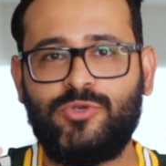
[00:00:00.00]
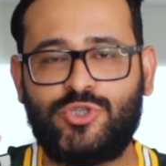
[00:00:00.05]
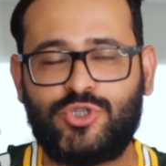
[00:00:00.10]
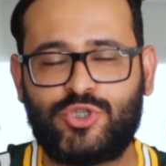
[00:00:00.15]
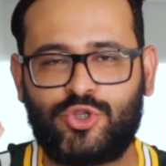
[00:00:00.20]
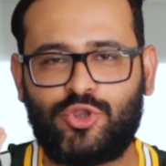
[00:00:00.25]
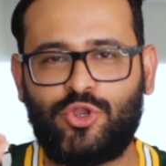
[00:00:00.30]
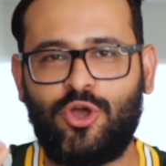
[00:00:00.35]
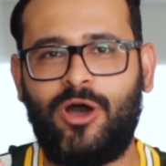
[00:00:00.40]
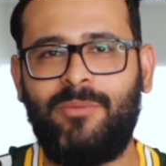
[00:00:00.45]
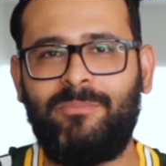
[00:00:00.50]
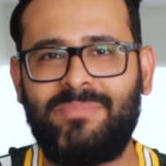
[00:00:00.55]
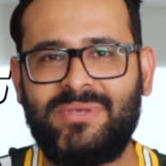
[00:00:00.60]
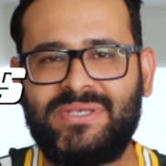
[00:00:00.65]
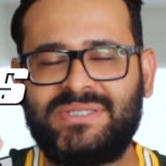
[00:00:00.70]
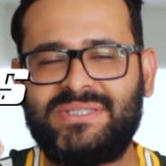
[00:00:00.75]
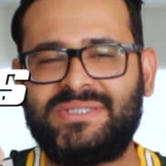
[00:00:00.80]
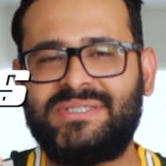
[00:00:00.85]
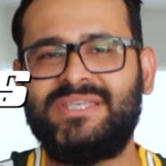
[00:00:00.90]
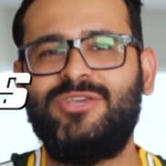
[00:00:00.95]
os top
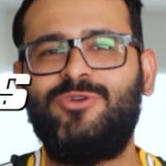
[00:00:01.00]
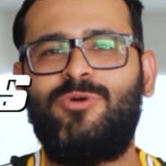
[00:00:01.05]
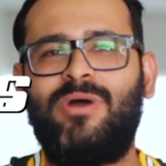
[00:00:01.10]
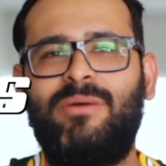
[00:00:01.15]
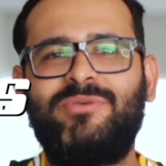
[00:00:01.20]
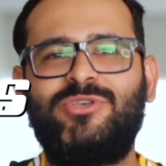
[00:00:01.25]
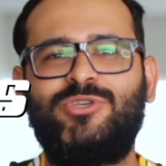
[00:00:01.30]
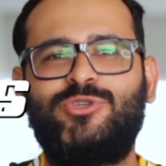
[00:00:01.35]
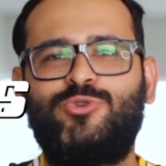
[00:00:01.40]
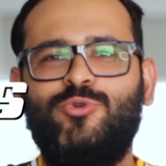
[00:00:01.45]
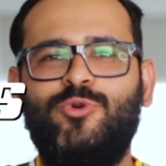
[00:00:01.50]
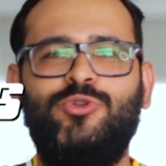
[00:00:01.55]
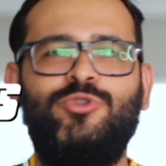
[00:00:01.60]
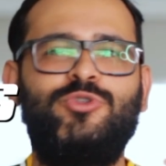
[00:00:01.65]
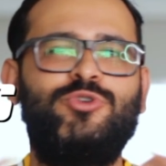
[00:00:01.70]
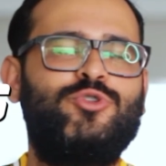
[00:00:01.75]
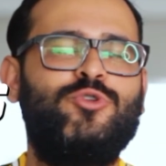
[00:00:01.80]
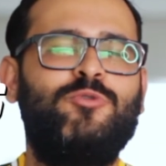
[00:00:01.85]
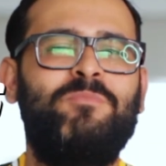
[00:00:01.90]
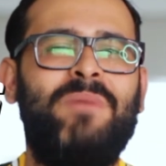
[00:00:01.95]
5
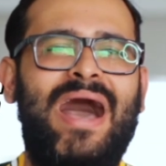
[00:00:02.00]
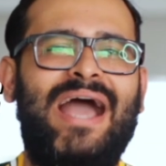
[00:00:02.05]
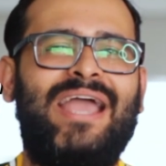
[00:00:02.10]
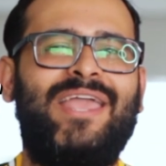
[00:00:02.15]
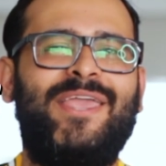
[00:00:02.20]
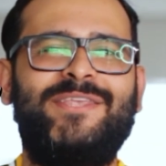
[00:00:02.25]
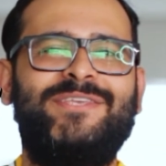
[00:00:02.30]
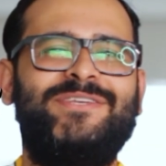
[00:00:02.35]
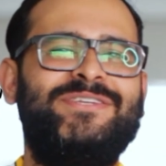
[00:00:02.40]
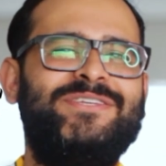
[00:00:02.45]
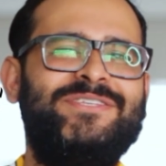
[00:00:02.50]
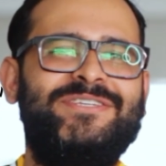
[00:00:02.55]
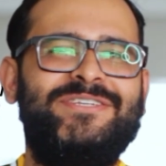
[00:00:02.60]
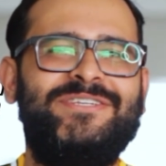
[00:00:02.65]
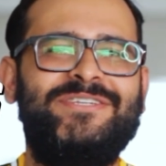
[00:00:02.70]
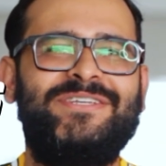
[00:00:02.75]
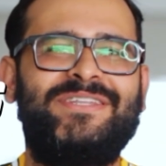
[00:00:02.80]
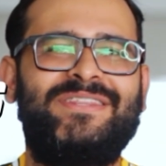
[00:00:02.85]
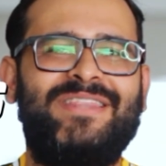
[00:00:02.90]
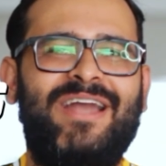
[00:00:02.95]
absurdos do marketing
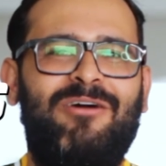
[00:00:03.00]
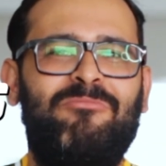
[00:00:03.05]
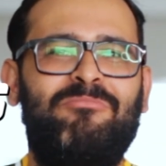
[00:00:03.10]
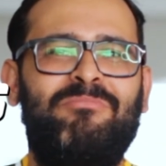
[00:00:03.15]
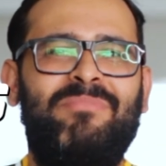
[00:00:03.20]
digital